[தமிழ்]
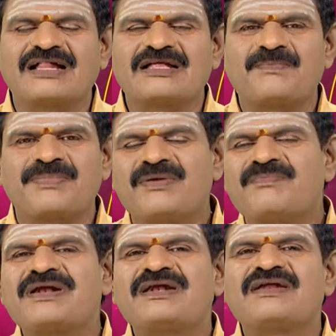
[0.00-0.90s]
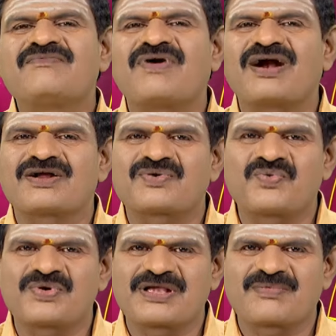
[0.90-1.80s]
அதை பின்பற்றி
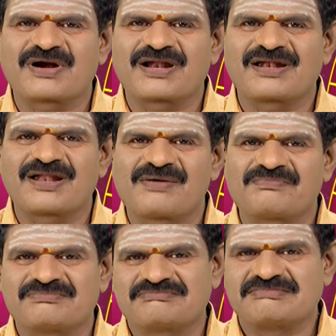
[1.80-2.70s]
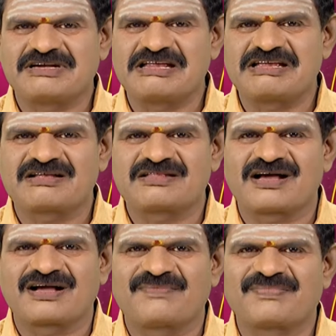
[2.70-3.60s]
வாழக்கூடியவர்களெல்லாம் நீங்கள்
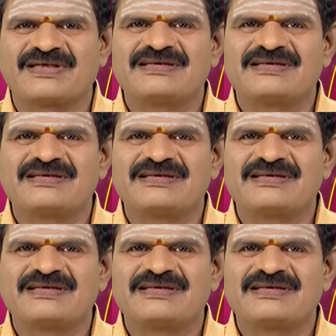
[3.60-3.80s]
தாங்க